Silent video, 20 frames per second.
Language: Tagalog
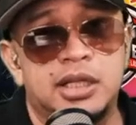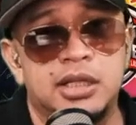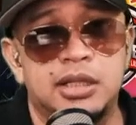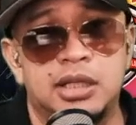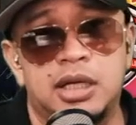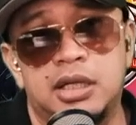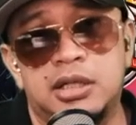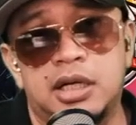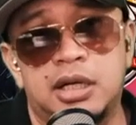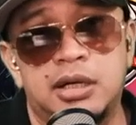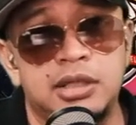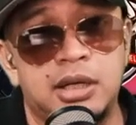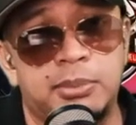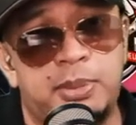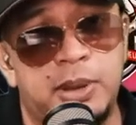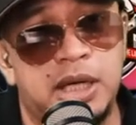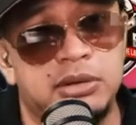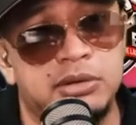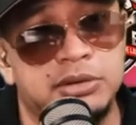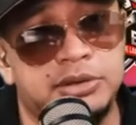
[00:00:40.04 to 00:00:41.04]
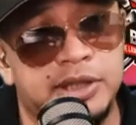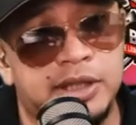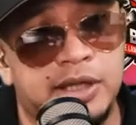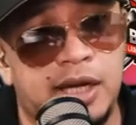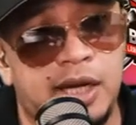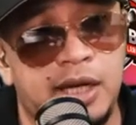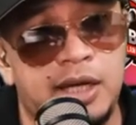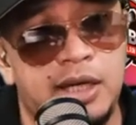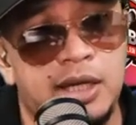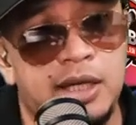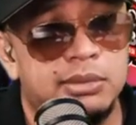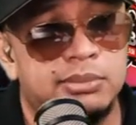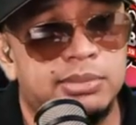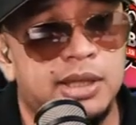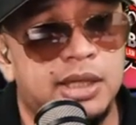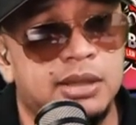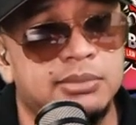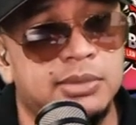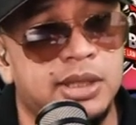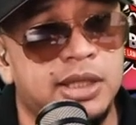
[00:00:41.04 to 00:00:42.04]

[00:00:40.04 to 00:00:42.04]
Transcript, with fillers: na, na, napagod sa rally. Parang